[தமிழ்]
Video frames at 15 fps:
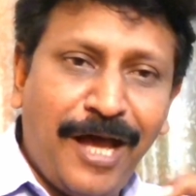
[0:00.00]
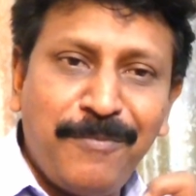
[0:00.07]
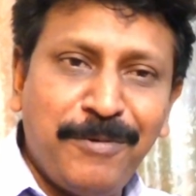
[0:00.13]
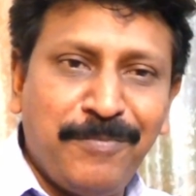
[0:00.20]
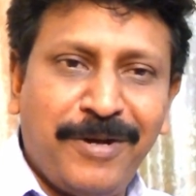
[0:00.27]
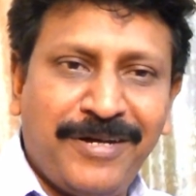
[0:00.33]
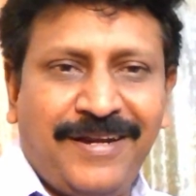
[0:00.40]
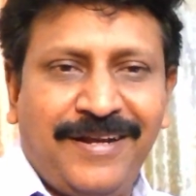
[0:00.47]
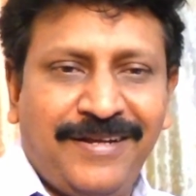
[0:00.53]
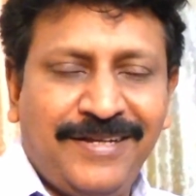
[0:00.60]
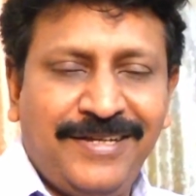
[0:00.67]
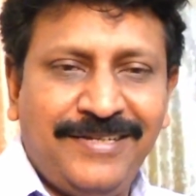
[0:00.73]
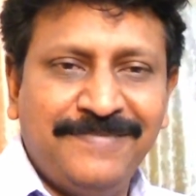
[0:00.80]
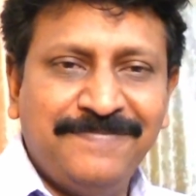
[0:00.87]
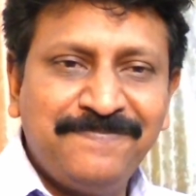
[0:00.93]
லாபம்
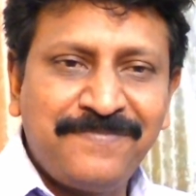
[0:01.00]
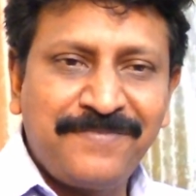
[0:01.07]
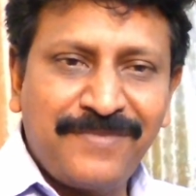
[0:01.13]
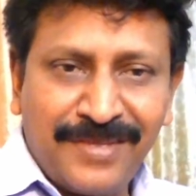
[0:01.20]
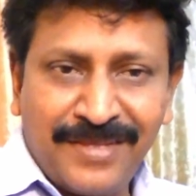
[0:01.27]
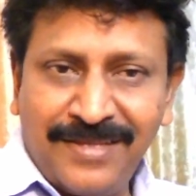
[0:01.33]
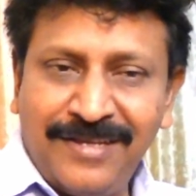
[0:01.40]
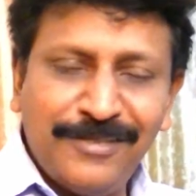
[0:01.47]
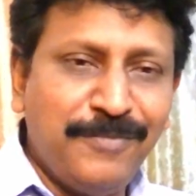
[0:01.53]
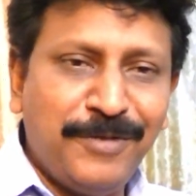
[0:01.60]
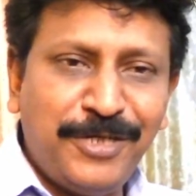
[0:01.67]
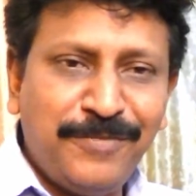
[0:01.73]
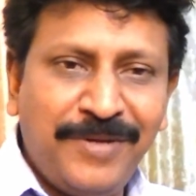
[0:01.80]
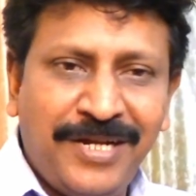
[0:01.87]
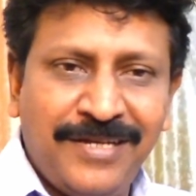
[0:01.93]
பார்க்குறாங்க அது
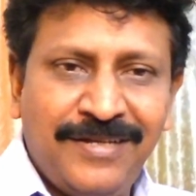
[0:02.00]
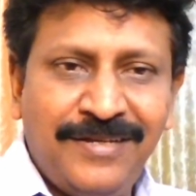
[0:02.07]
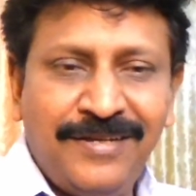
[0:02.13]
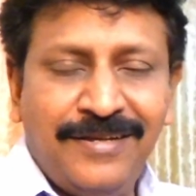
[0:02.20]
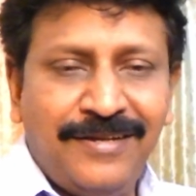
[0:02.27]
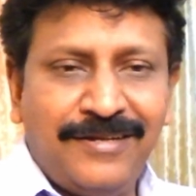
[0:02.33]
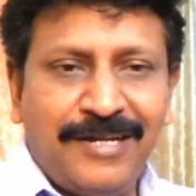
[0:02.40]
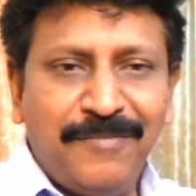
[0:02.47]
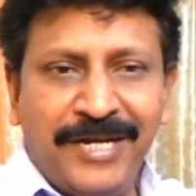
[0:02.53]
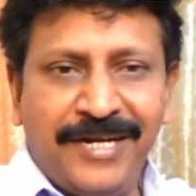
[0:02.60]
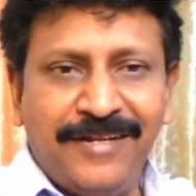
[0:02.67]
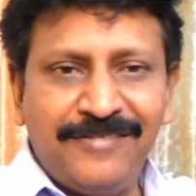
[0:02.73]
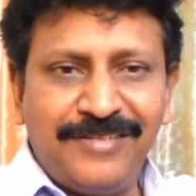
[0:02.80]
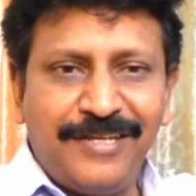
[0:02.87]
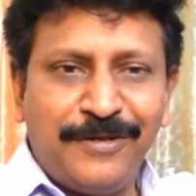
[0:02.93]
மட்டும் இல்லை நம்ம
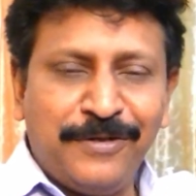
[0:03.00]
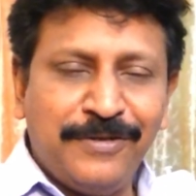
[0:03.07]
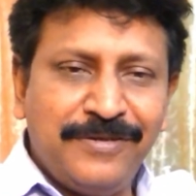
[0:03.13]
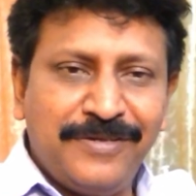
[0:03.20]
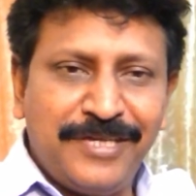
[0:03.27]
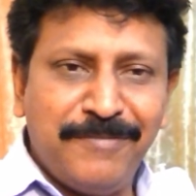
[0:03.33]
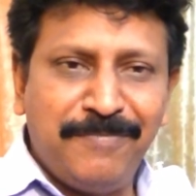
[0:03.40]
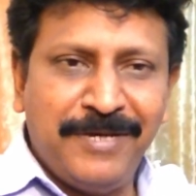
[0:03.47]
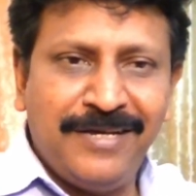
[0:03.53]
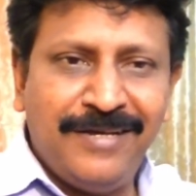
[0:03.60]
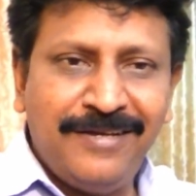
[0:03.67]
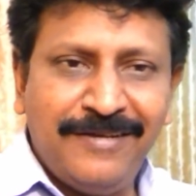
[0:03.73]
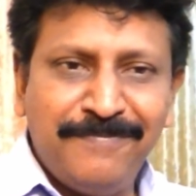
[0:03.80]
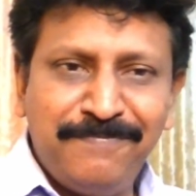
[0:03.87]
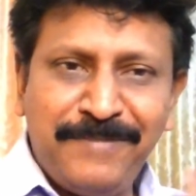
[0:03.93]
என்ன செய்கிறோம் இப்போ
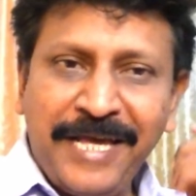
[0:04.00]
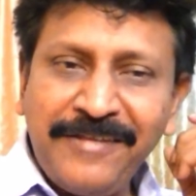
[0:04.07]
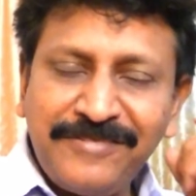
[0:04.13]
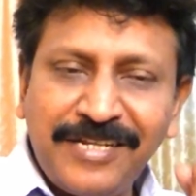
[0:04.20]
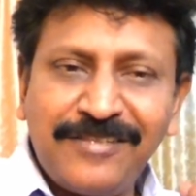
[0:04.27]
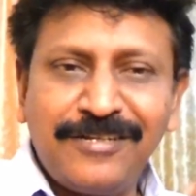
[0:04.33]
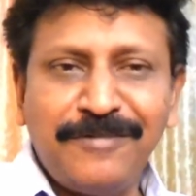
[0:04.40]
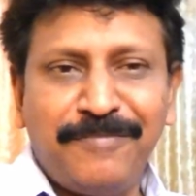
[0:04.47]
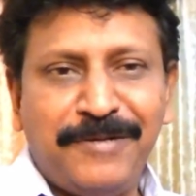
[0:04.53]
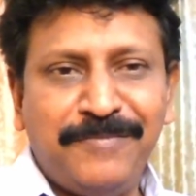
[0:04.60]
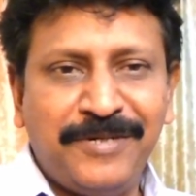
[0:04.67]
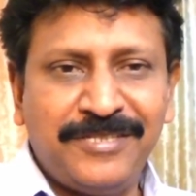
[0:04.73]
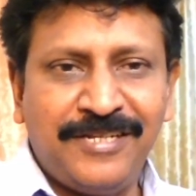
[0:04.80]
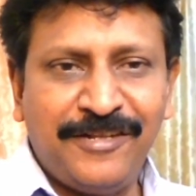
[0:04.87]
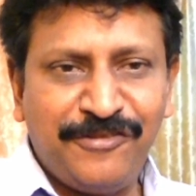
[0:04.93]
பேசுகிறதுக்கு
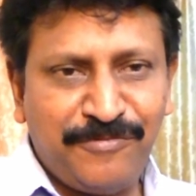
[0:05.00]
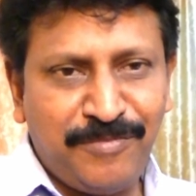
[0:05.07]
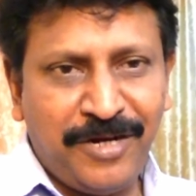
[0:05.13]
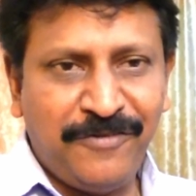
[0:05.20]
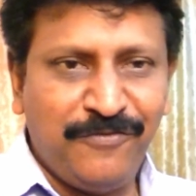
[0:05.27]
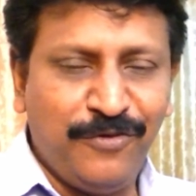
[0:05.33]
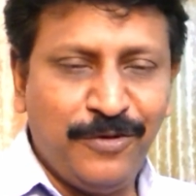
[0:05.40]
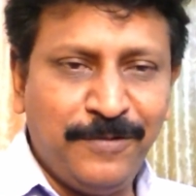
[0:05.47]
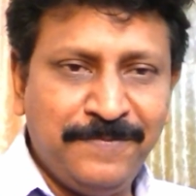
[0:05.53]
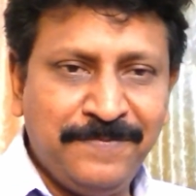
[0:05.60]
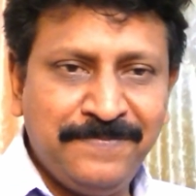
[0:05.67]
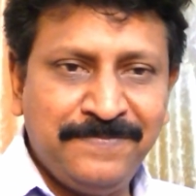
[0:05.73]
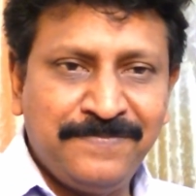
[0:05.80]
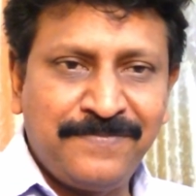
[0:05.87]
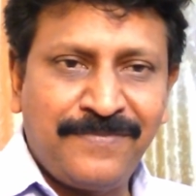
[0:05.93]
பயன்படுத்துகிற ஸ்மார்ட் ஃபோன்
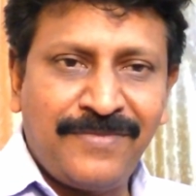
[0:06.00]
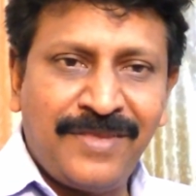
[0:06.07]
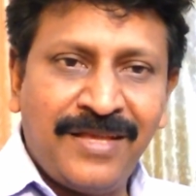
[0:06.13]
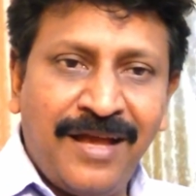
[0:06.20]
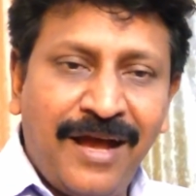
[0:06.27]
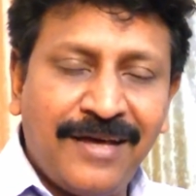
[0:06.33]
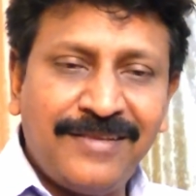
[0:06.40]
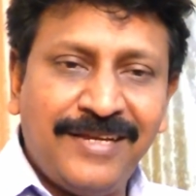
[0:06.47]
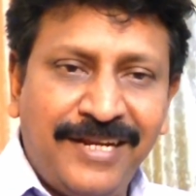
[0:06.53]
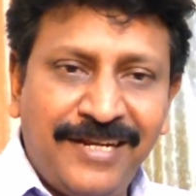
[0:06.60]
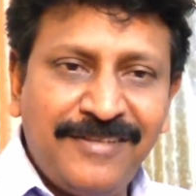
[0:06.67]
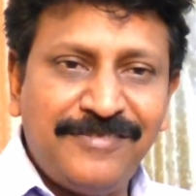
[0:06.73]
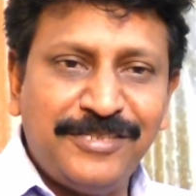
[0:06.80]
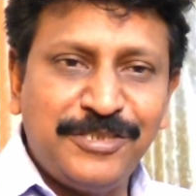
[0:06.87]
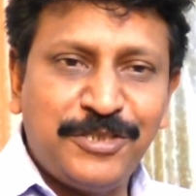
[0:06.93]
அதை
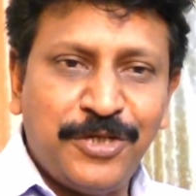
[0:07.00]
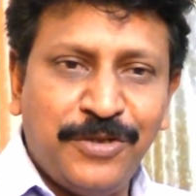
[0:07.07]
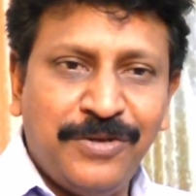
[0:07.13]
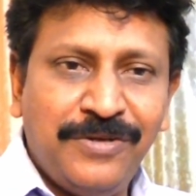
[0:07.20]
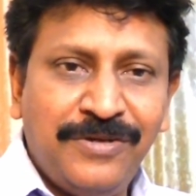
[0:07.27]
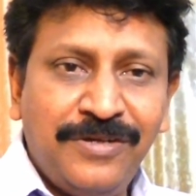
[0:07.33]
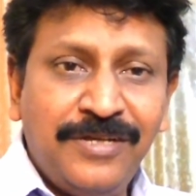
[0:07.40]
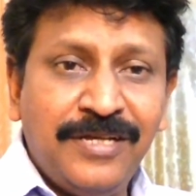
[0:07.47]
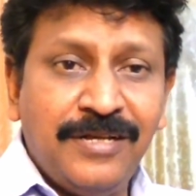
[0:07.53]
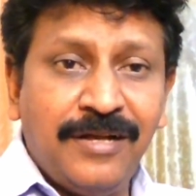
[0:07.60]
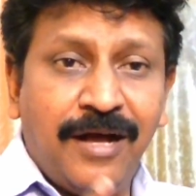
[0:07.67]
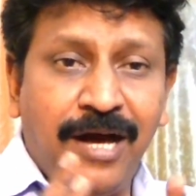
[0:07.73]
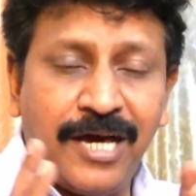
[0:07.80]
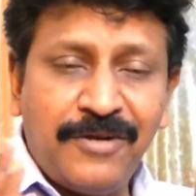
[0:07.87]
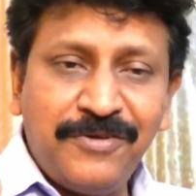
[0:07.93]
என்ன செஞ்சிட்டோம்
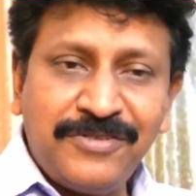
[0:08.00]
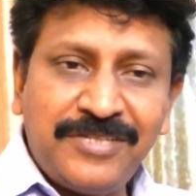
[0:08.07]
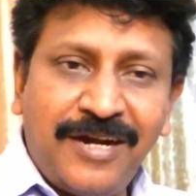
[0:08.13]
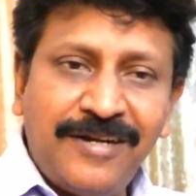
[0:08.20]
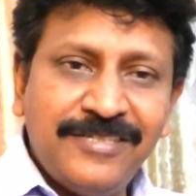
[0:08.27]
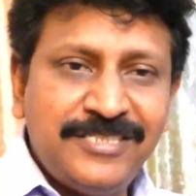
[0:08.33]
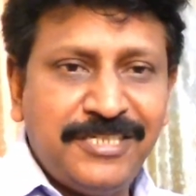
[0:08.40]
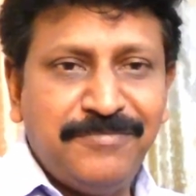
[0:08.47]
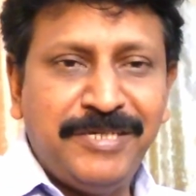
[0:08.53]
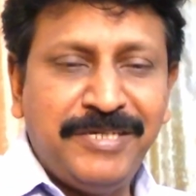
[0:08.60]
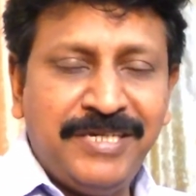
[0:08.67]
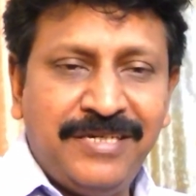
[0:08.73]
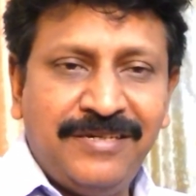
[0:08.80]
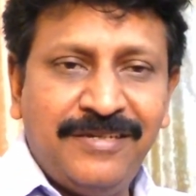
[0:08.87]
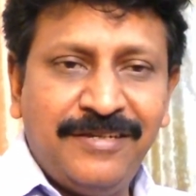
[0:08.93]
அறுபத்தி நாலு
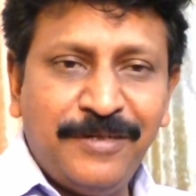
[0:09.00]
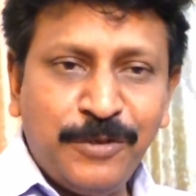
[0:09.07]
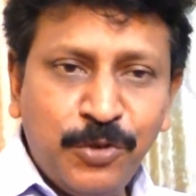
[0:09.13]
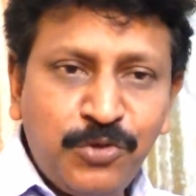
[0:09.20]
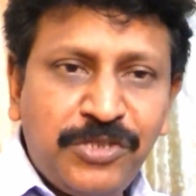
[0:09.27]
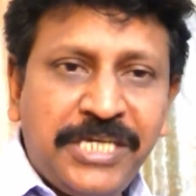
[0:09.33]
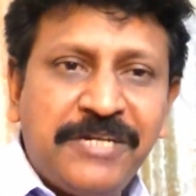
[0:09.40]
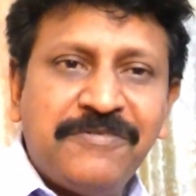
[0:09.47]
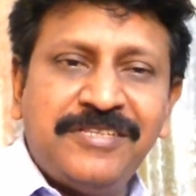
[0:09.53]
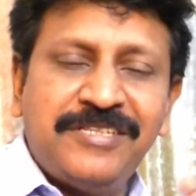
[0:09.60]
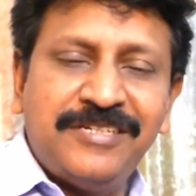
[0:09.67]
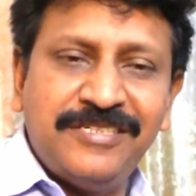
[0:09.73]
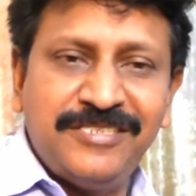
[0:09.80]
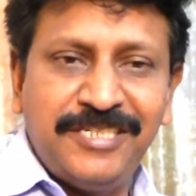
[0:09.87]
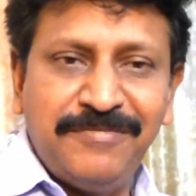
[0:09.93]
ஜிபி நூற்றி
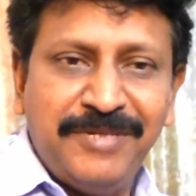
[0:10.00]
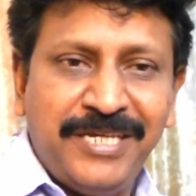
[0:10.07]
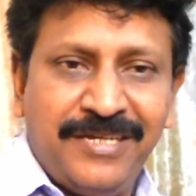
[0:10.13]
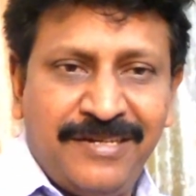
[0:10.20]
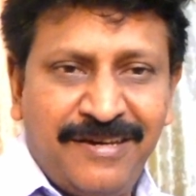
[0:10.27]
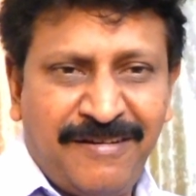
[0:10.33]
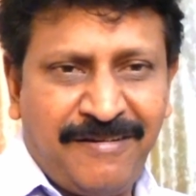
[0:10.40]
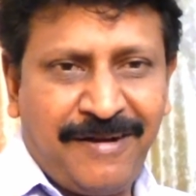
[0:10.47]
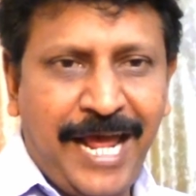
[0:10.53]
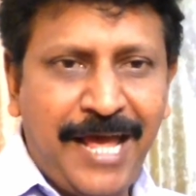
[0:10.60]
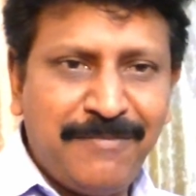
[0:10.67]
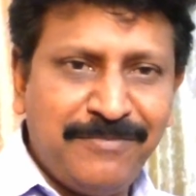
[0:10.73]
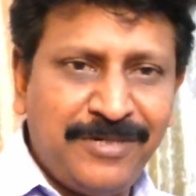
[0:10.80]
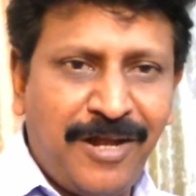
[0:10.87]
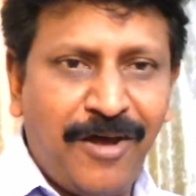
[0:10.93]
இருபத்தெட்டு ஜிபி
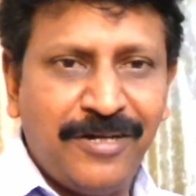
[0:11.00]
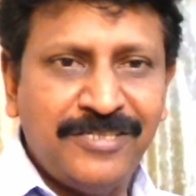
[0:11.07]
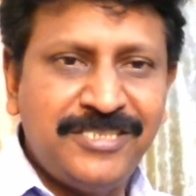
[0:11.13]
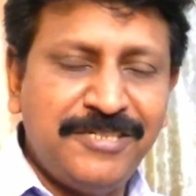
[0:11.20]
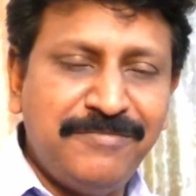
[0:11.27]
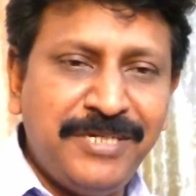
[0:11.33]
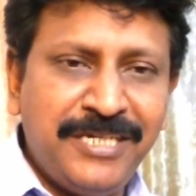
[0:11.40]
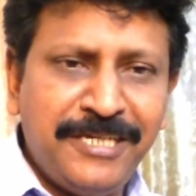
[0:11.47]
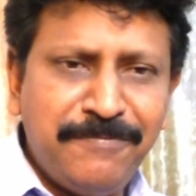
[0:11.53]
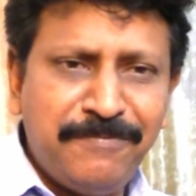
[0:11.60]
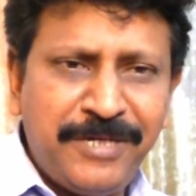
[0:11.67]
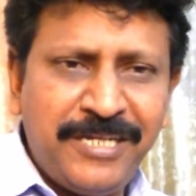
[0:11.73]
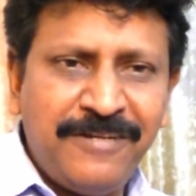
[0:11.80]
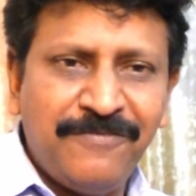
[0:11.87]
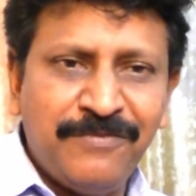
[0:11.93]
ரேம் நாலு ஜிபி
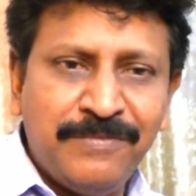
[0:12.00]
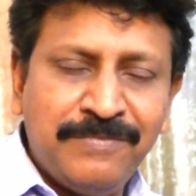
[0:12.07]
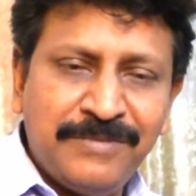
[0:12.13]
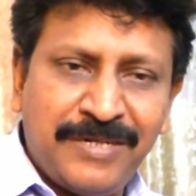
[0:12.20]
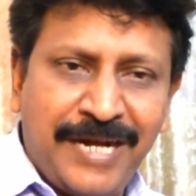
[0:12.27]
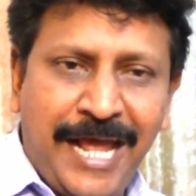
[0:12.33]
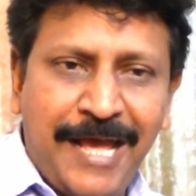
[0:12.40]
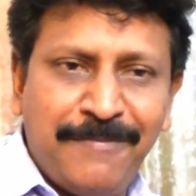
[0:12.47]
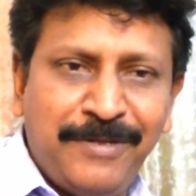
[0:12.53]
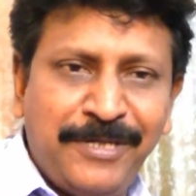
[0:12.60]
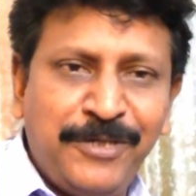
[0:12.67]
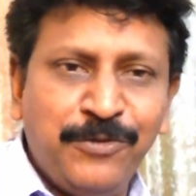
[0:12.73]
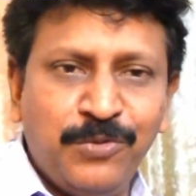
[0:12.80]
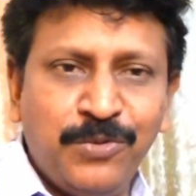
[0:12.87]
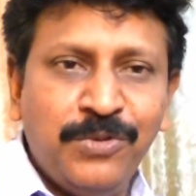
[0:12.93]
இப்படின்னு
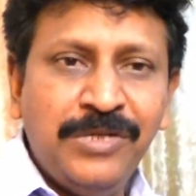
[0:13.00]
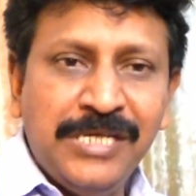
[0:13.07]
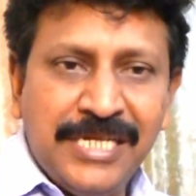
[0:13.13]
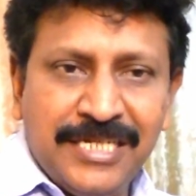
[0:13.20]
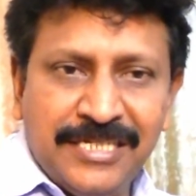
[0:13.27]
ரேமையும்